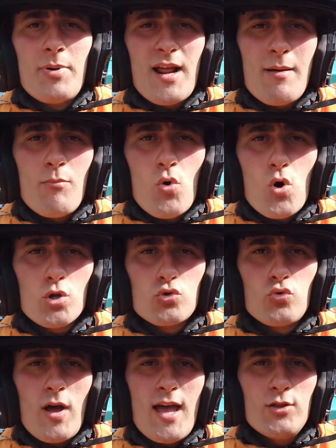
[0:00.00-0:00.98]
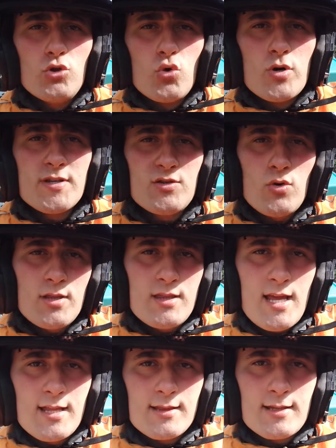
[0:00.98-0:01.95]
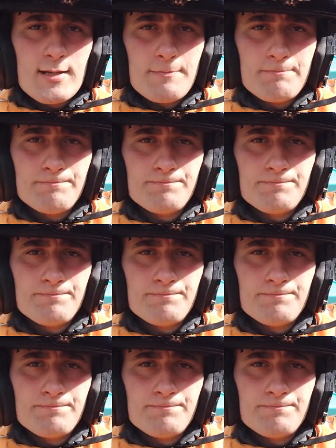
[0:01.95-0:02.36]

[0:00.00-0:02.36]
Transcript: Para moto é 2,80.